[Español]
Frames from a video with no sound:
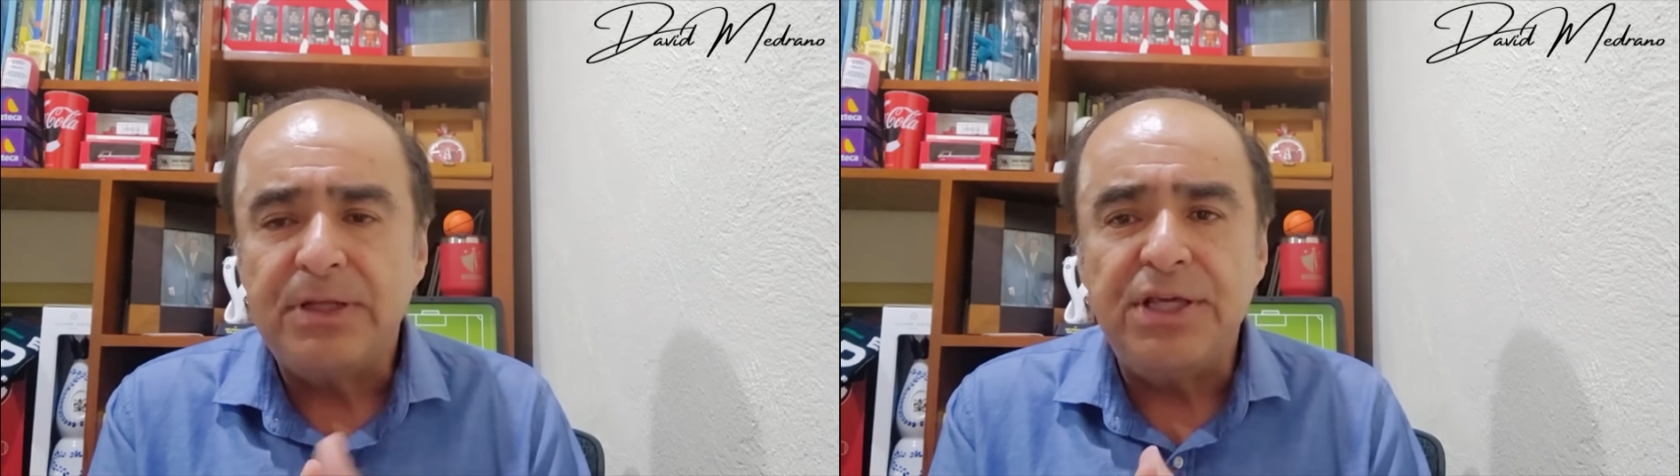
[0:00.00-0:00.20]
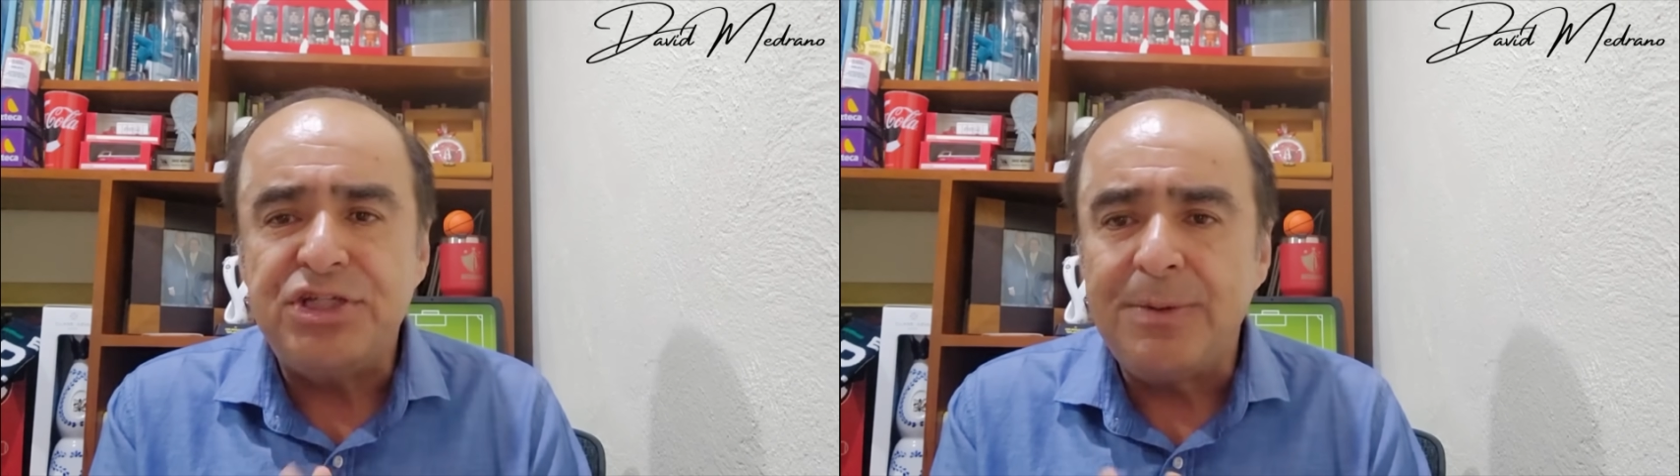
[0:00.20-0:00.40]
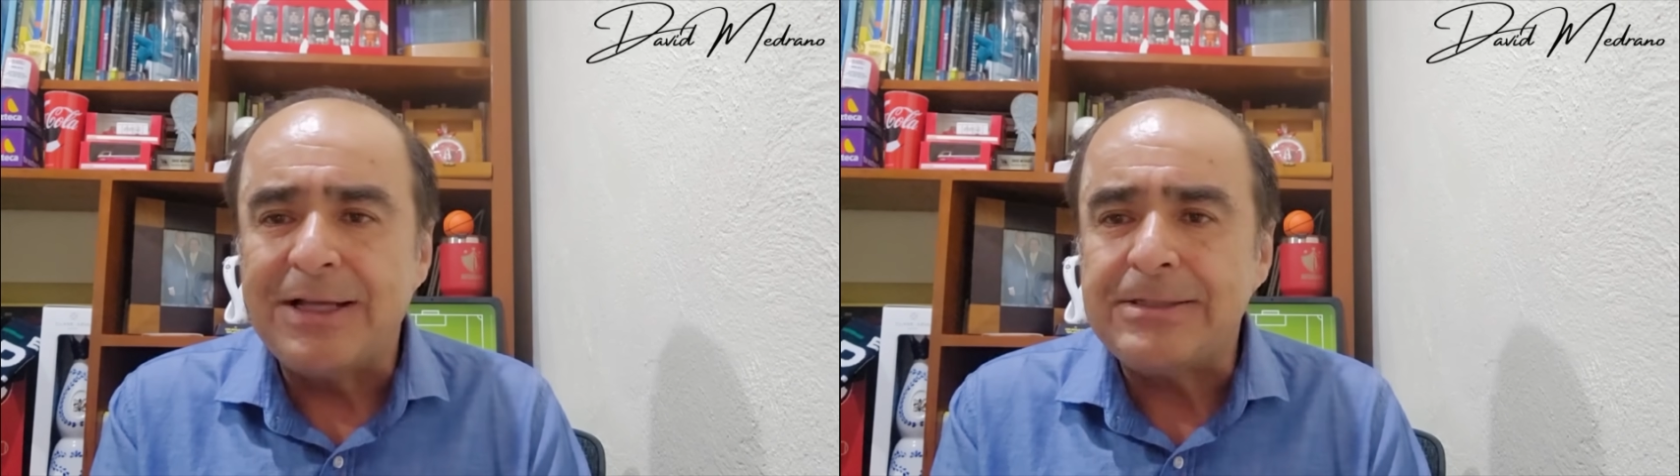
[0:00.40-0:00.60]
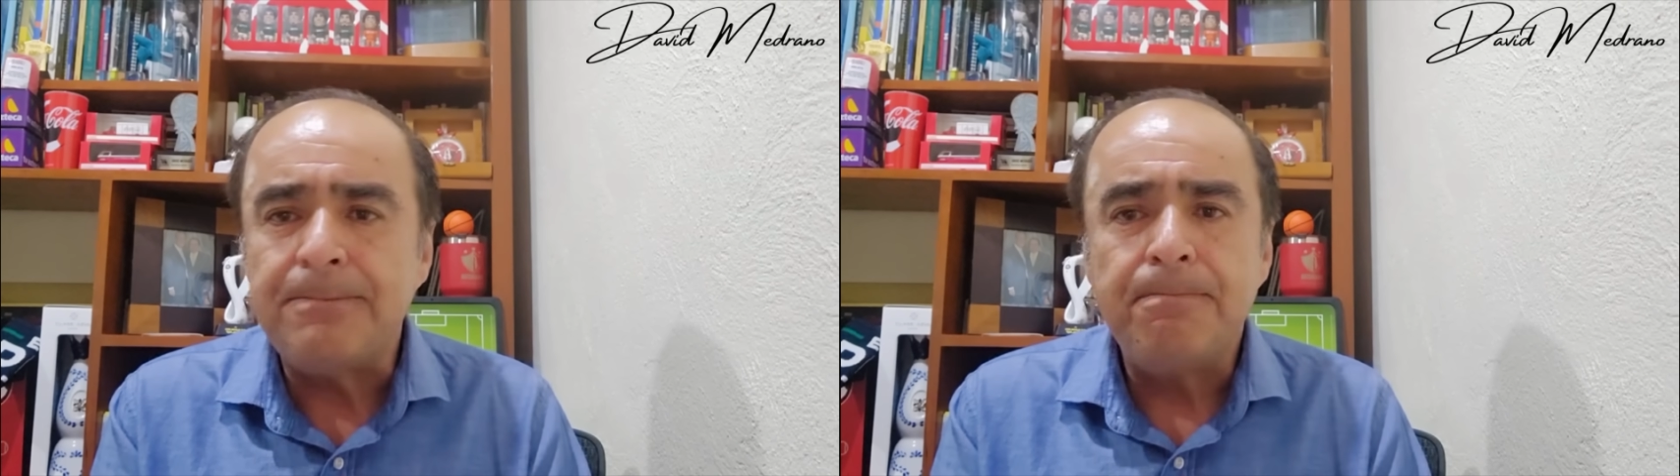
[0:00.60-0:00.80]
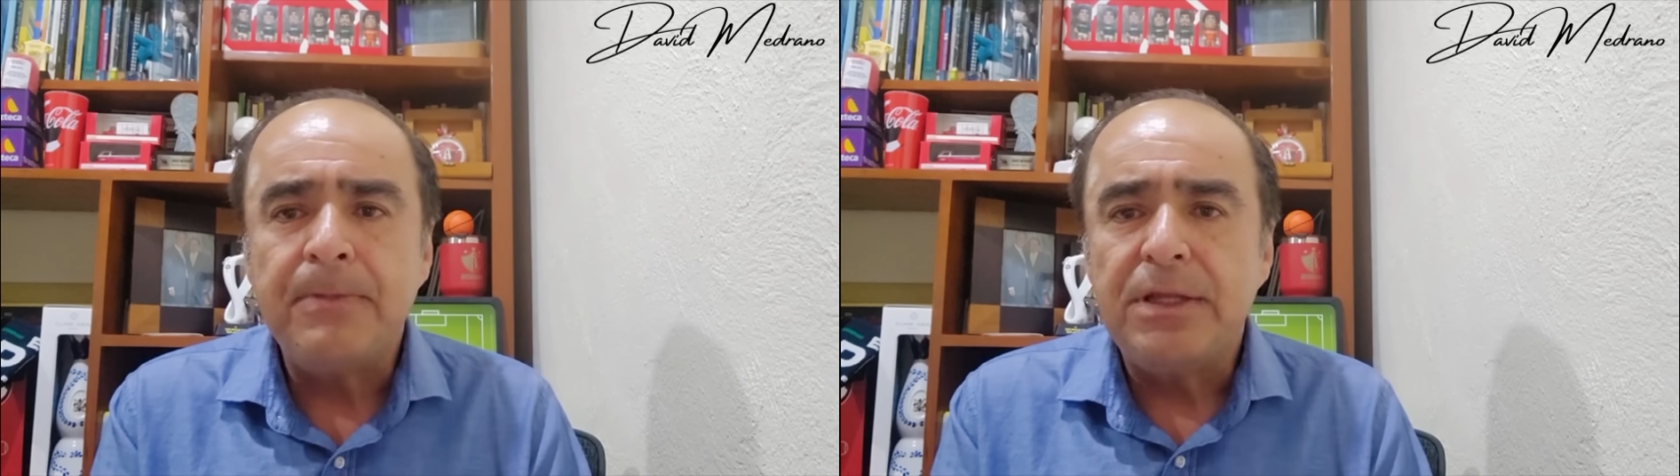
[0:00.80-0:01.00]
y
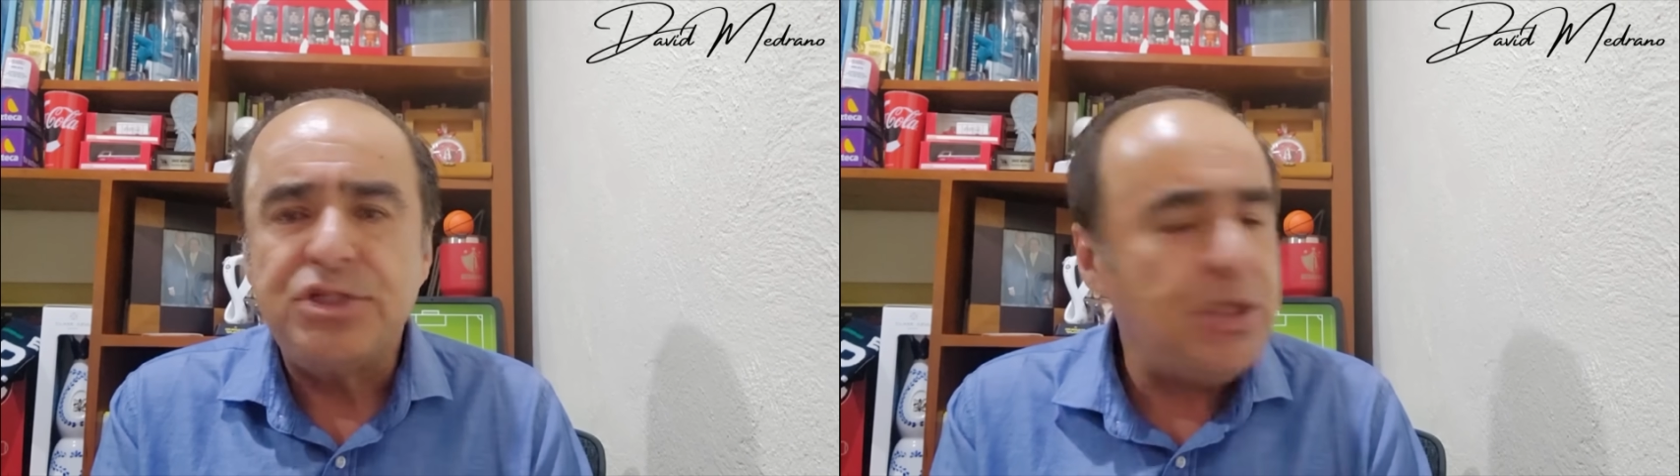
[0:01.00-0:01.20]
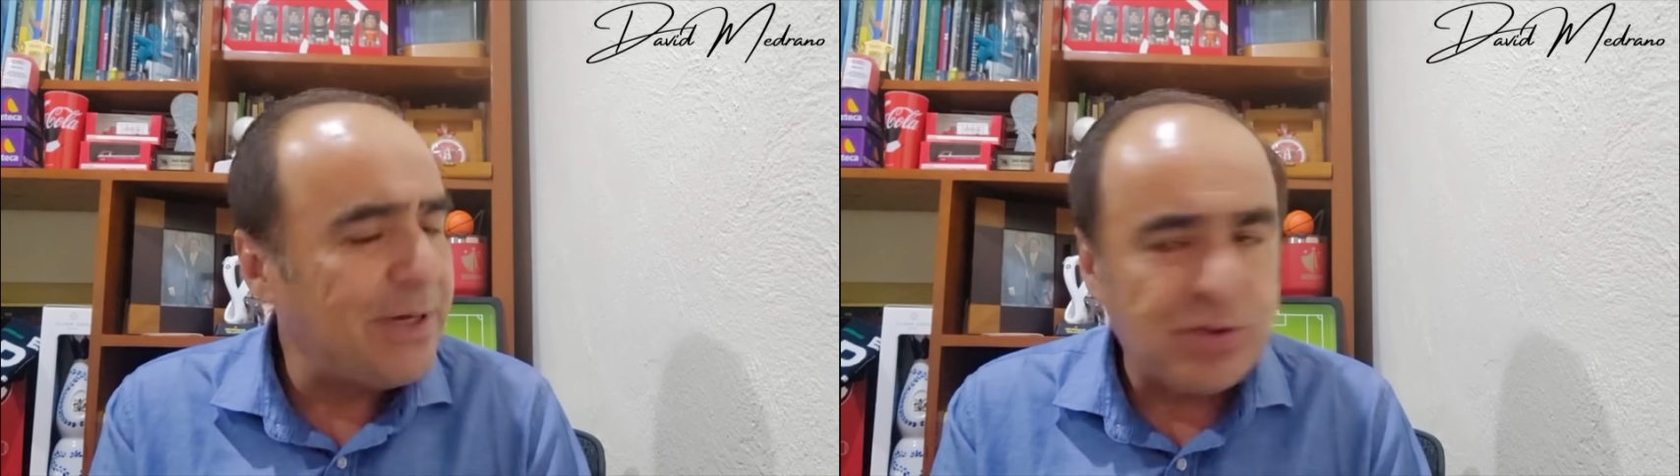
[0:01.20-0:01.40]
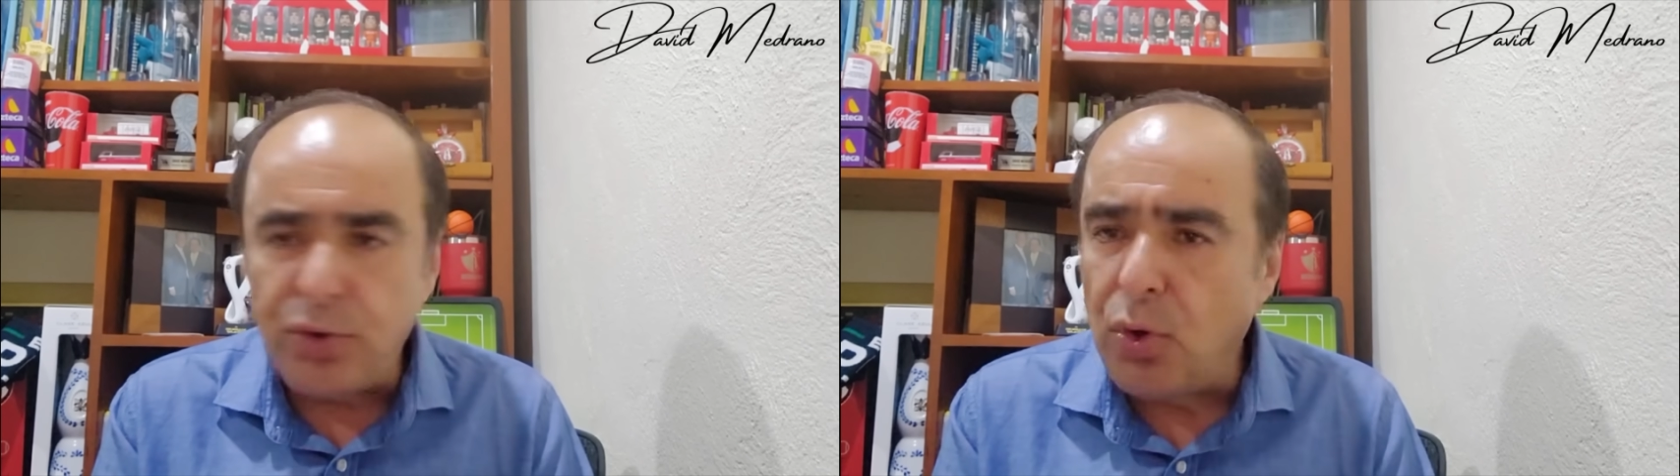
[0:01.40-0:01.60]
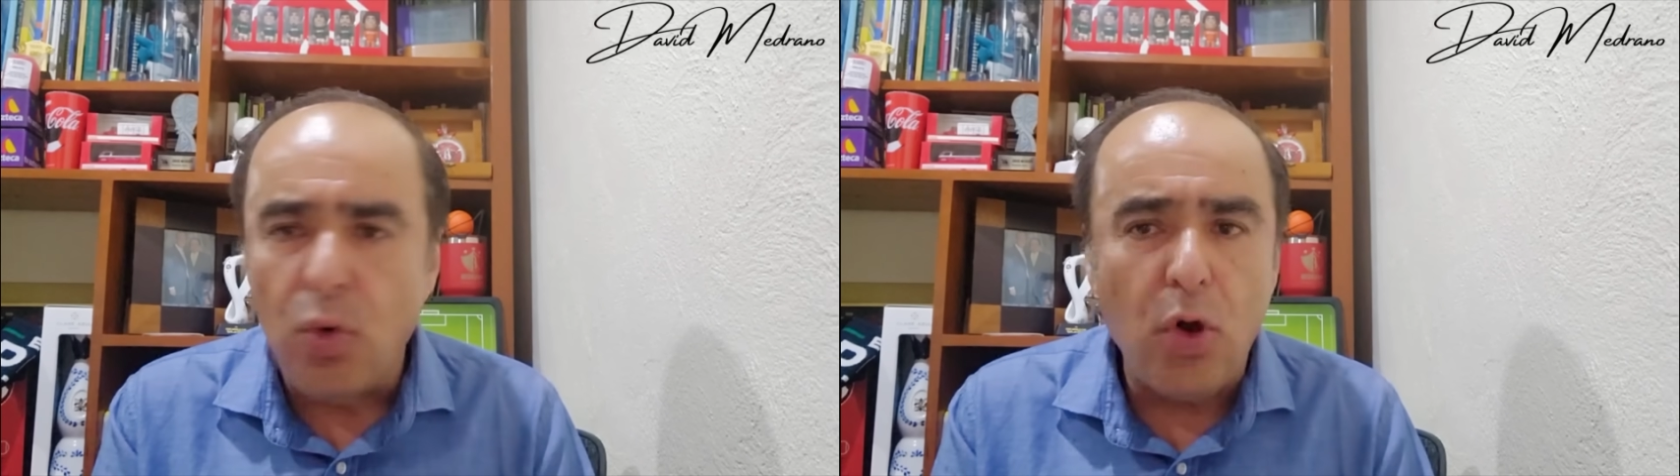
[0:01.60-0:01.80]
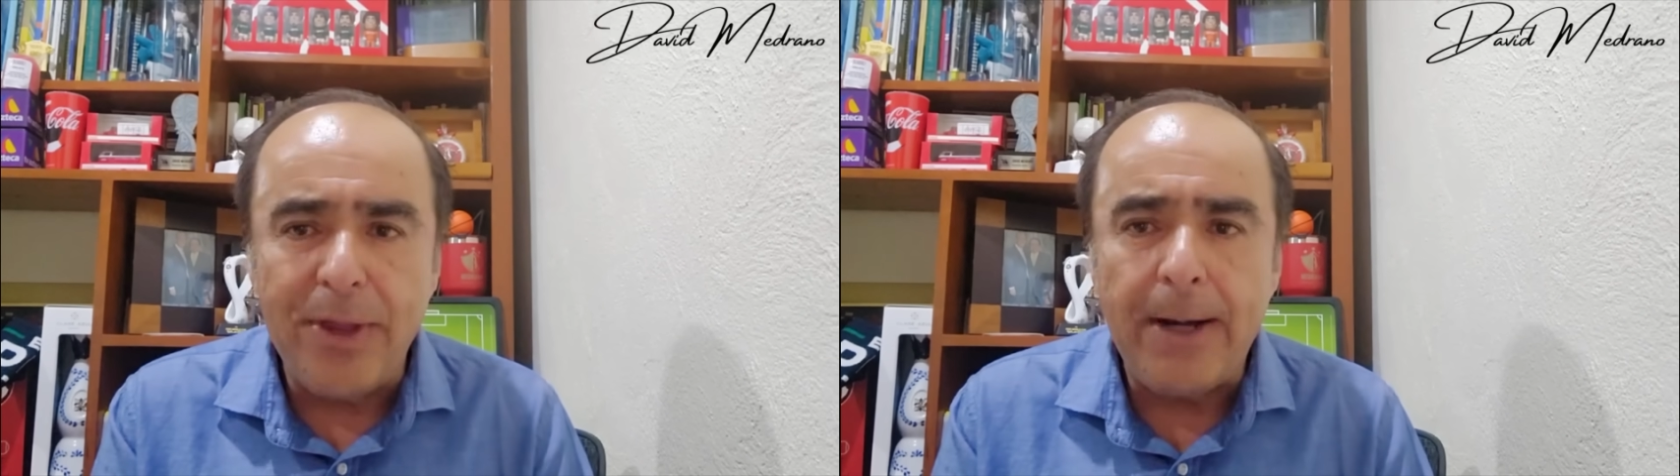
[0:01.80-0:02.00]
Chivas, Chivas hoy no
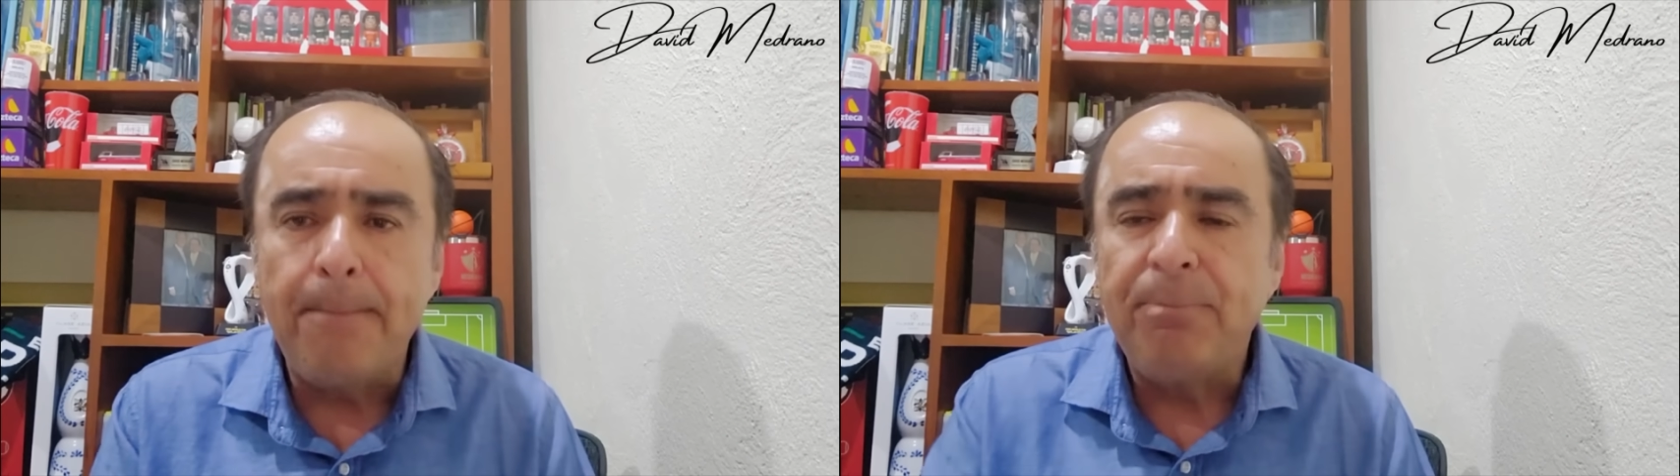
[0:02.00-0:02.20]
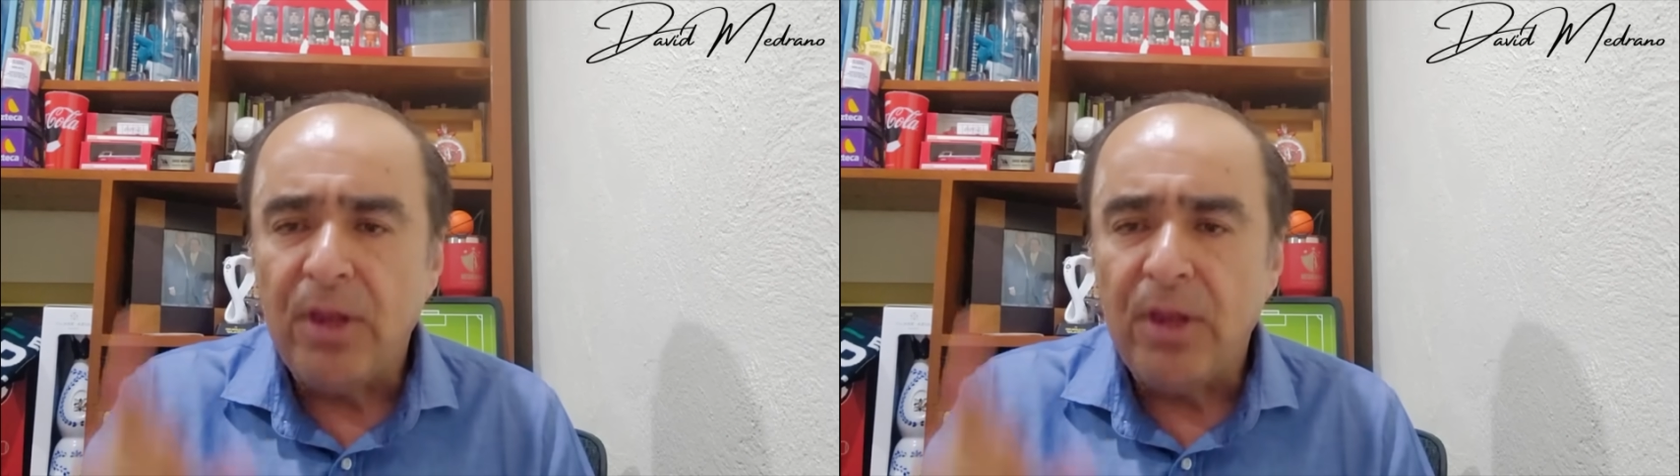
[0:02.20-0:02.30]
jugó bien.